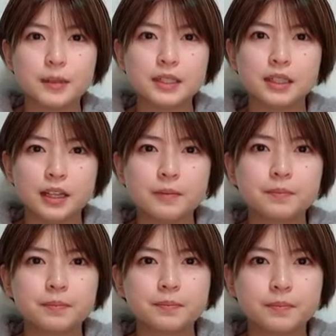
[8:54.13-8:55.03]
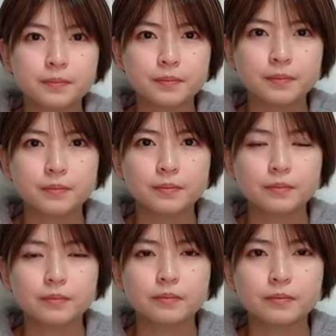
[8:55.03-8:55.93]
ましたね
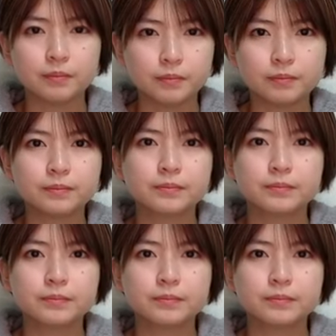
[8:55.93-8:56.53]
うん